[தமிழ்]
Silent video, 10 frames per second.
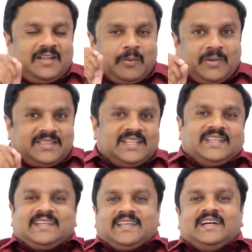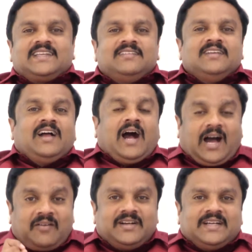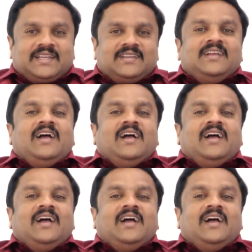நம்மத்தில் இருக்கிறார் அவர்